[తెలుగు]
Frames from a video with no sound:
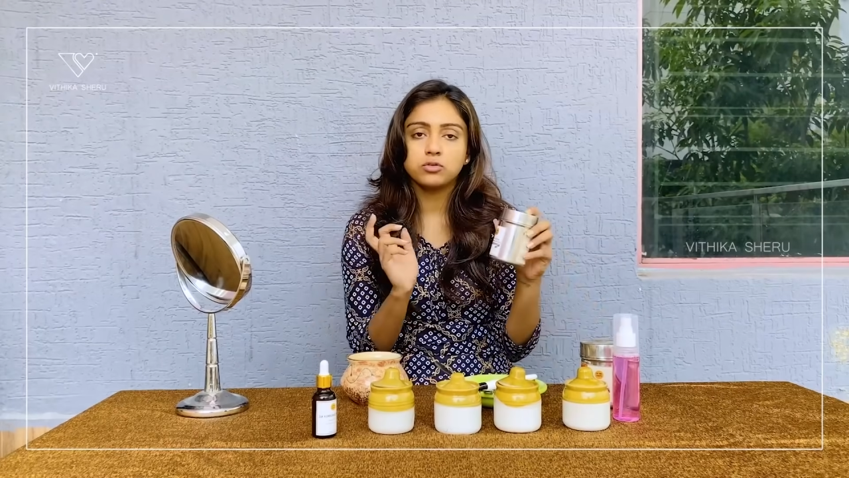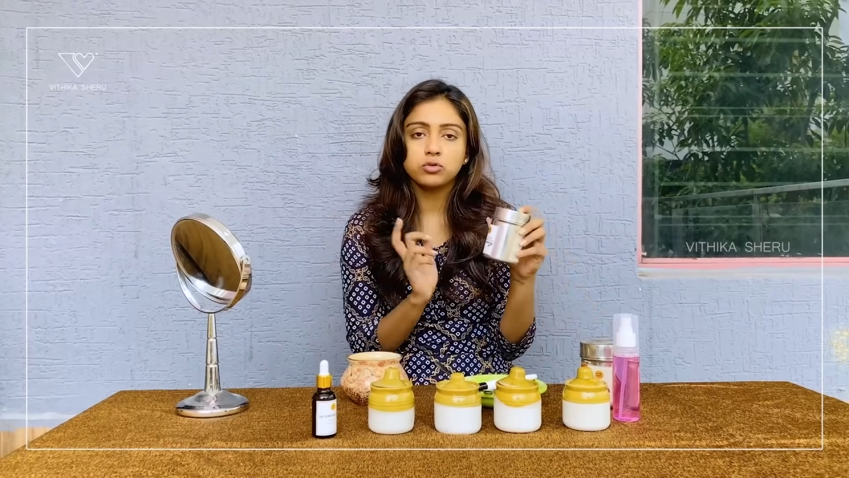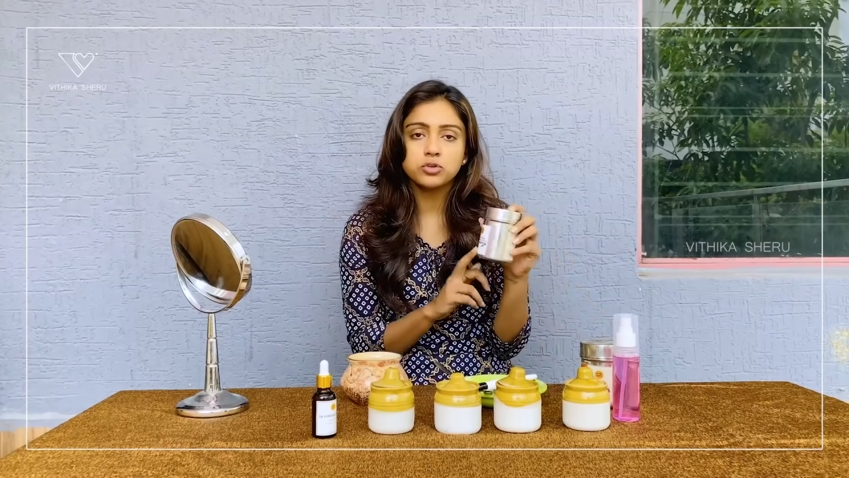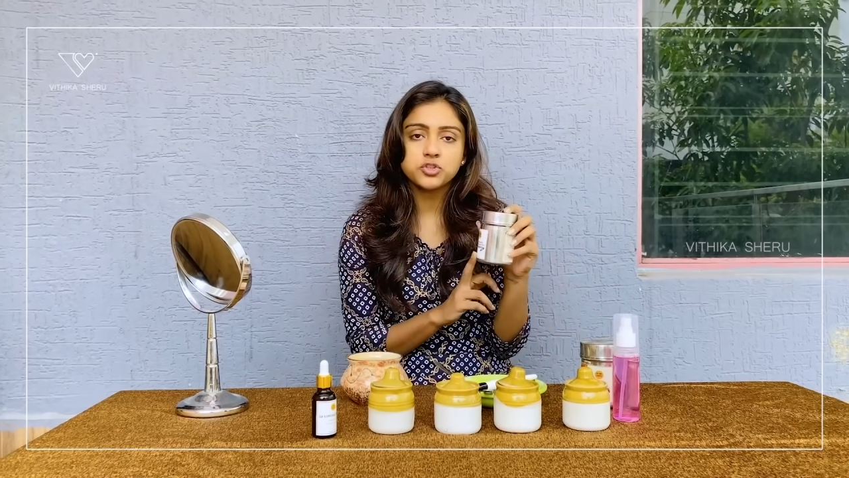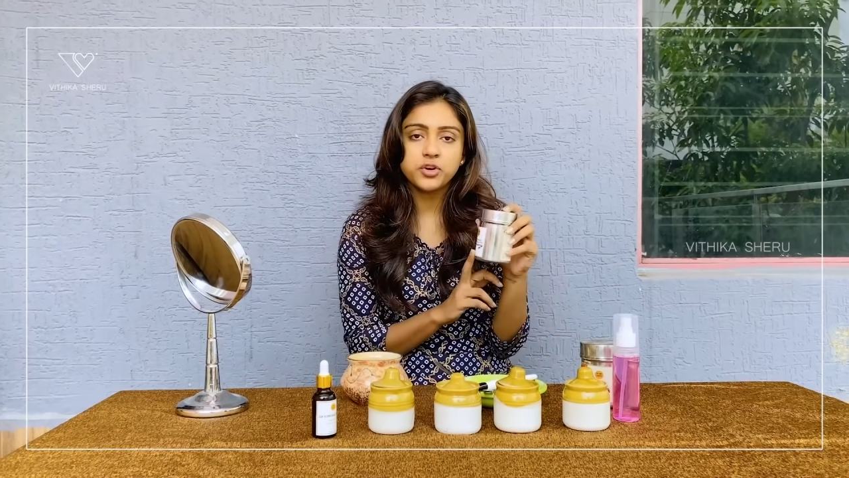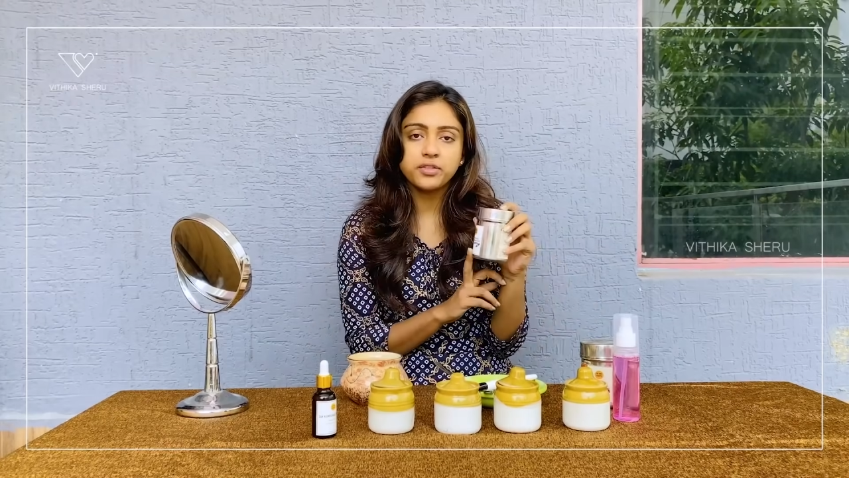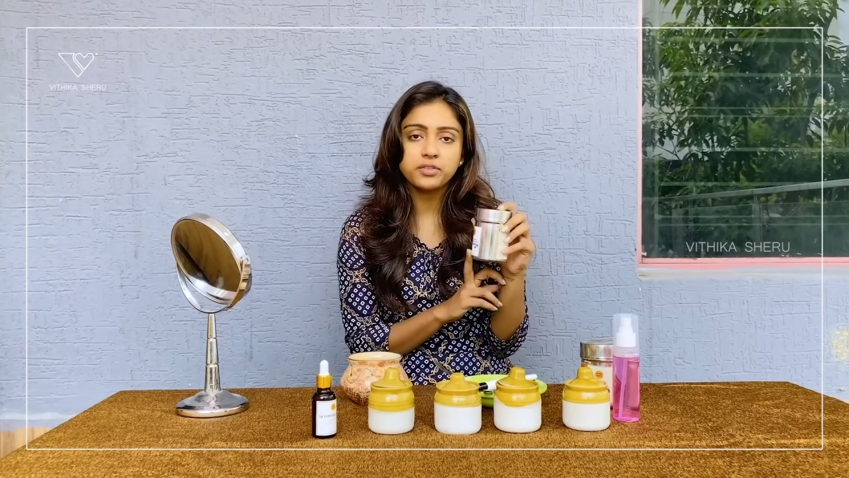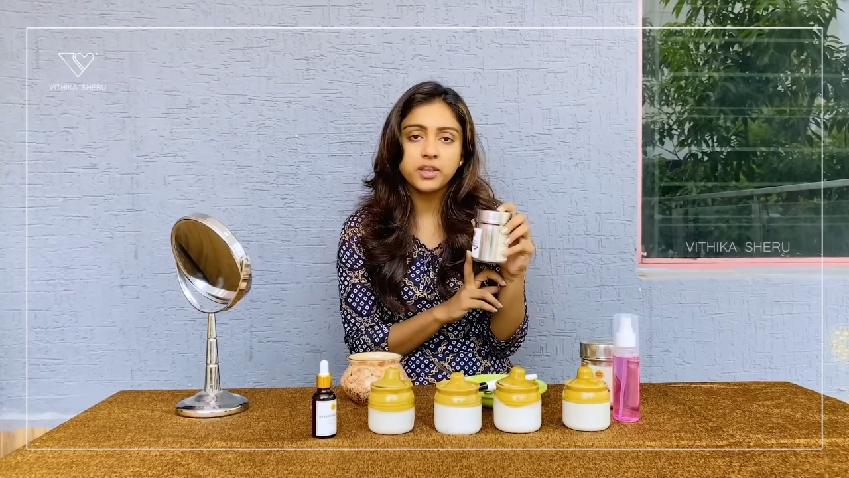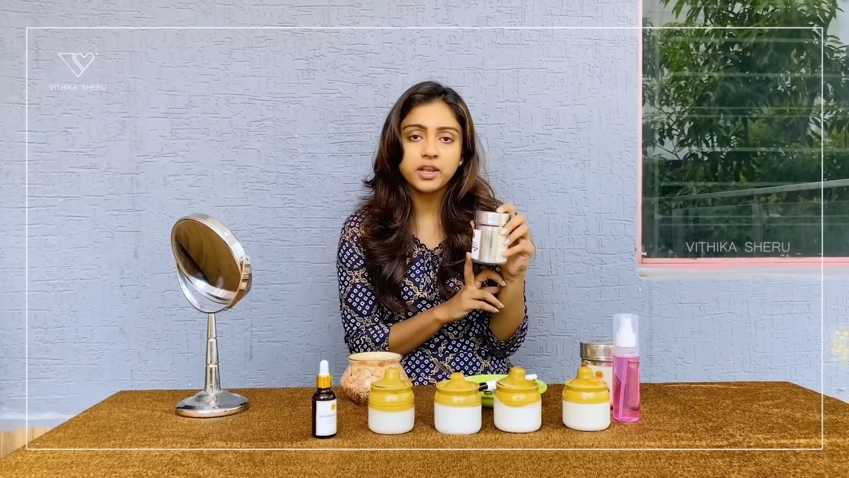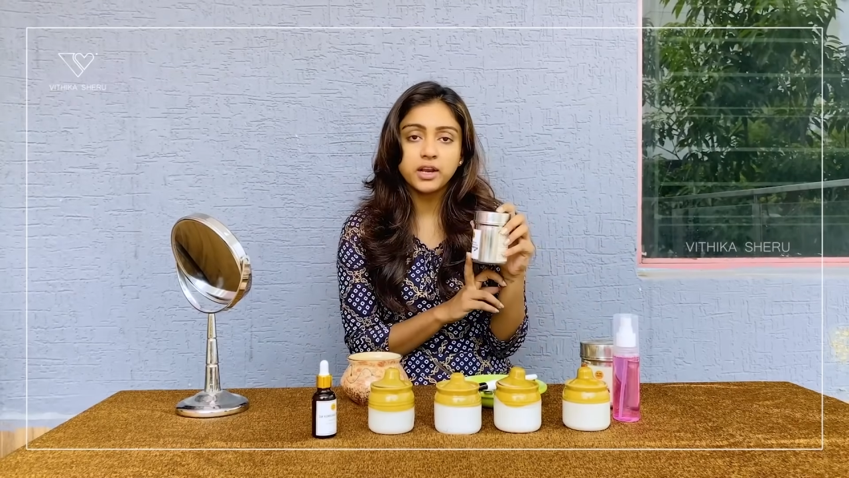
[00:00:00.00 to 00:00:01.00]
root
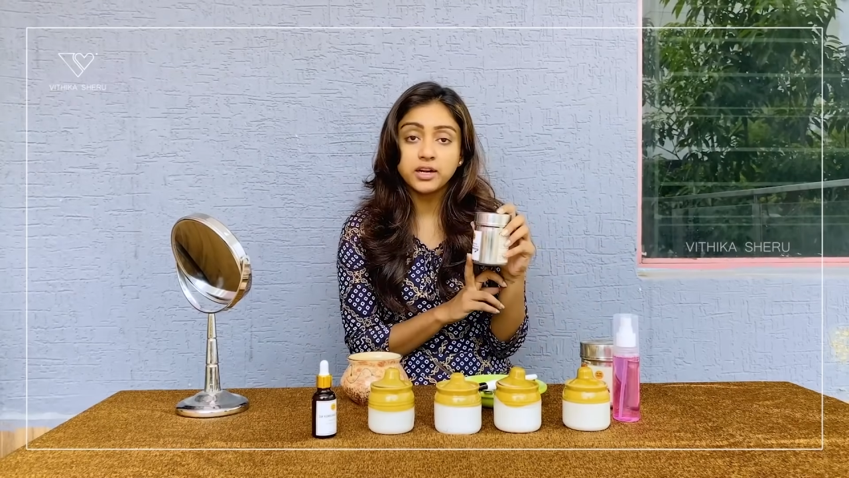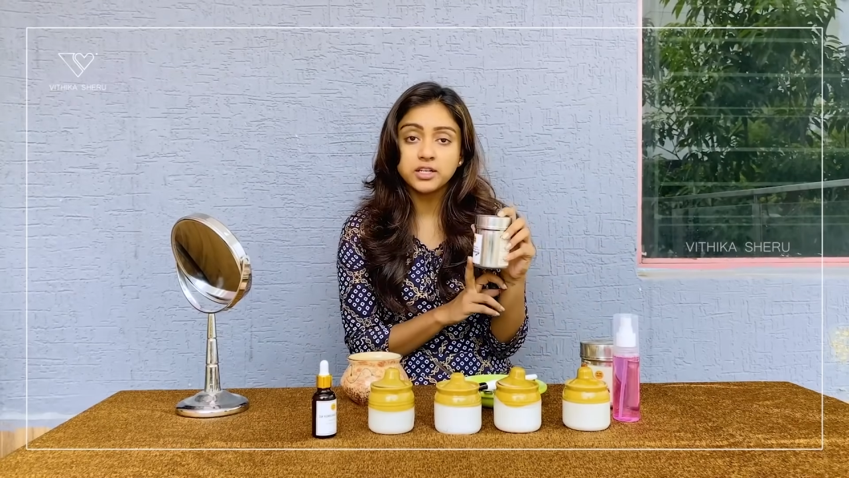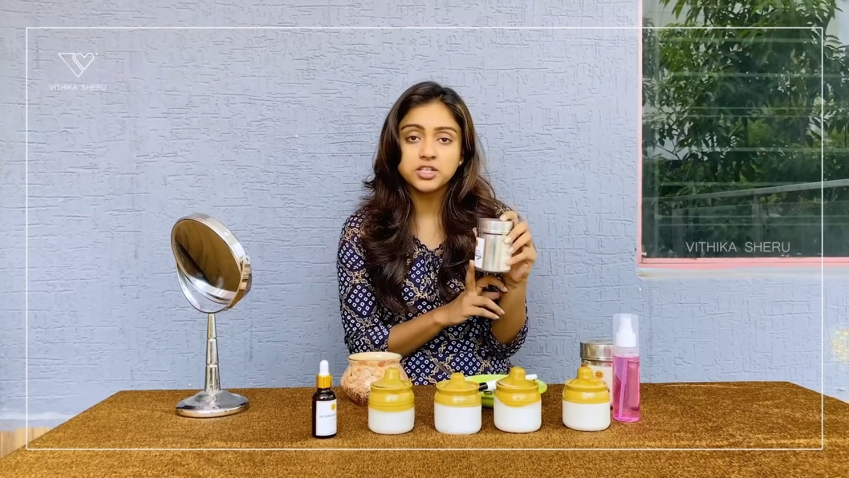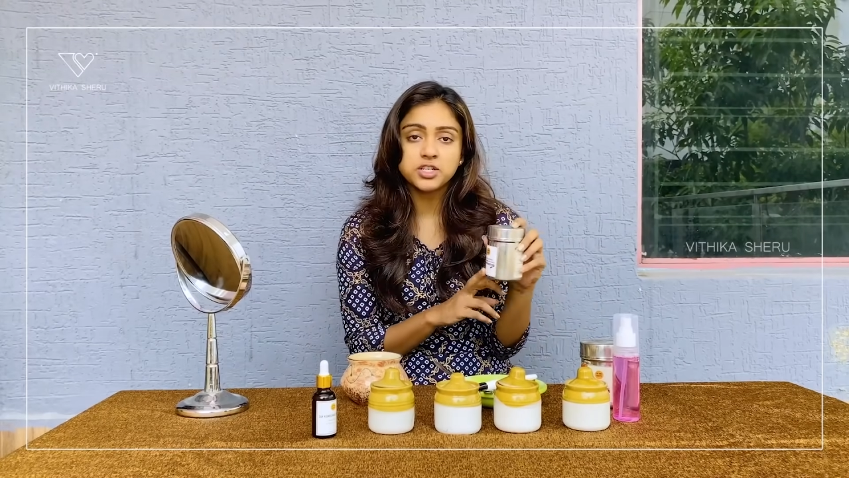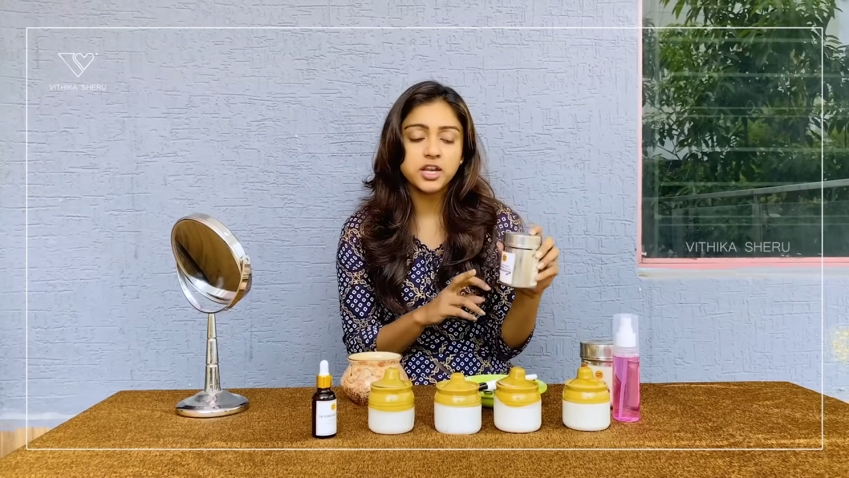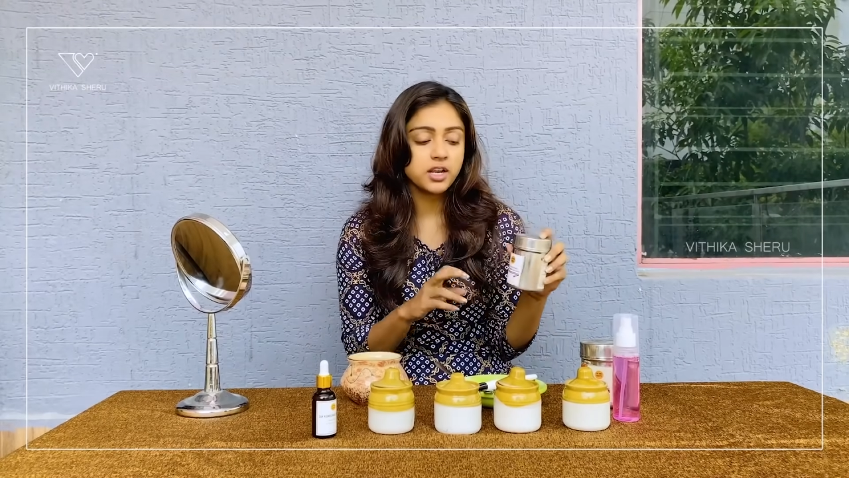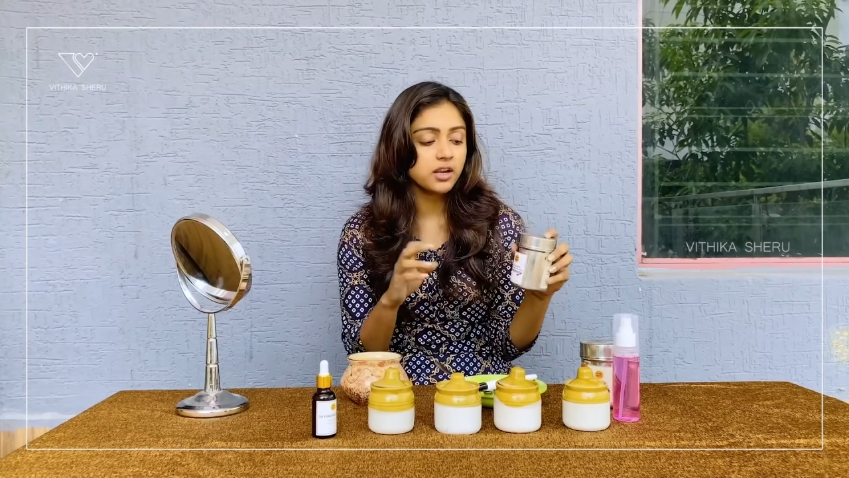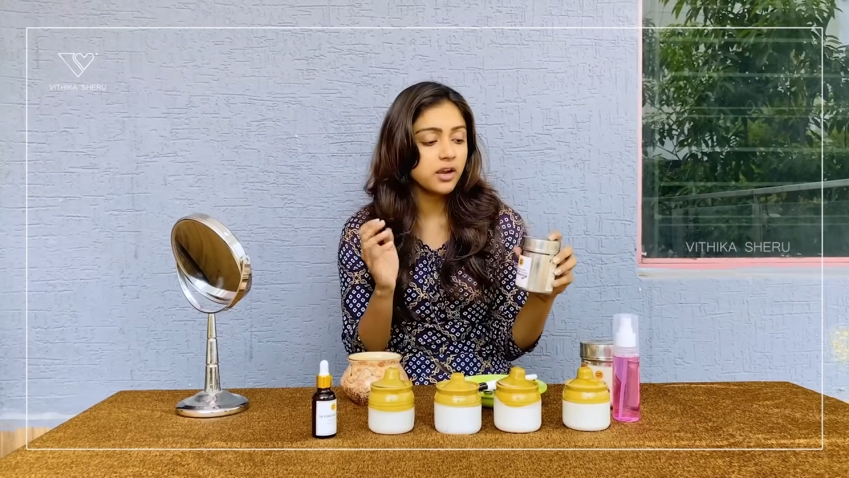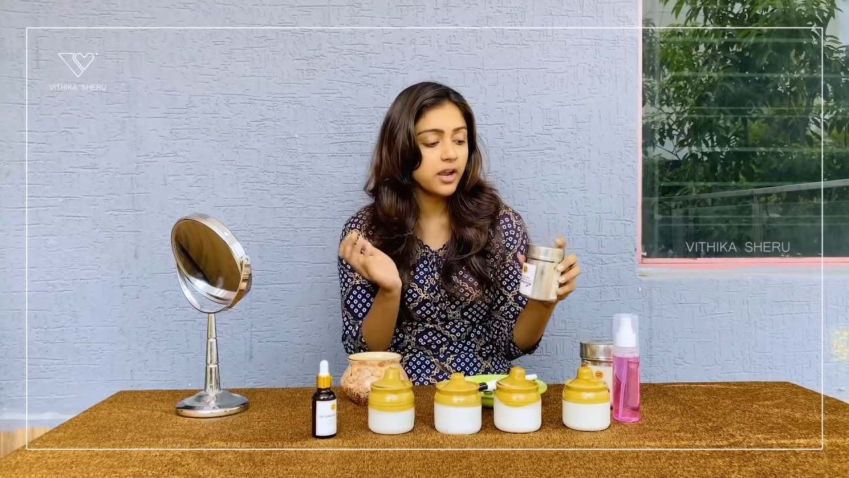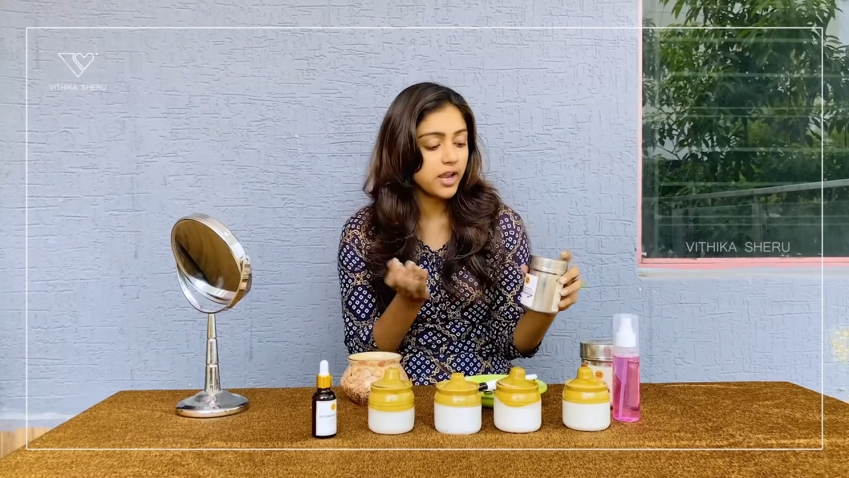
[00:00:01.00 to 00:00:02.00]
strengthening conditioning